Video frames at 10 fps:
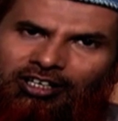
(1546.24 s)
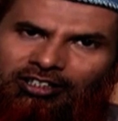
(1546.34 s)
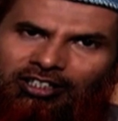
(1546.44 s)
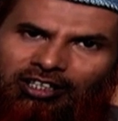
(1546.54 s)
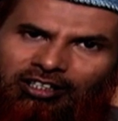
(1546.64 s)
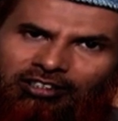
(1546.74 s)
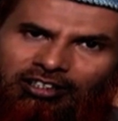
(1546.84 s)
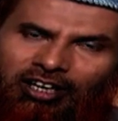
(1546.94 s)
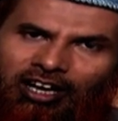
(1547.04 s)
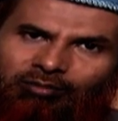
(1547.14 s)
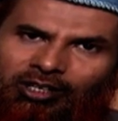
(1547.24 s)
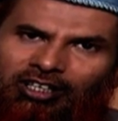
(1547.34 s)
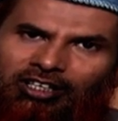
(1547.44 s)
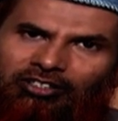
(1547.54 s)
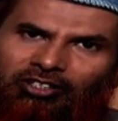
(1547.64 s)
অনেক ক্ষেত্রে
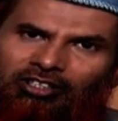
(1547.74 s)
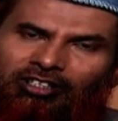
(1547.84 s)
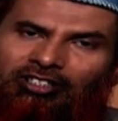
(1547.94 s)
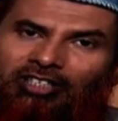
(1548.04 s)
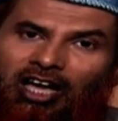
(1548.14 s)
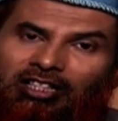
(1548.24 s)
আমরা দেখেছি